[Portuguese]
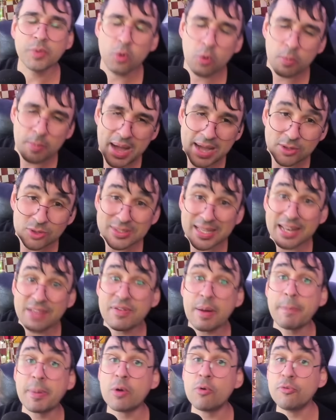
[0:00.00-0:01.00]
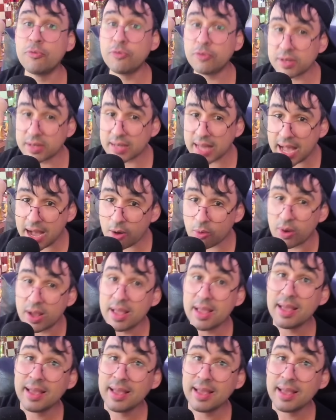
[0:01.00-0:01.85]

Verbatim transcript: o Magnus quer levar para um final.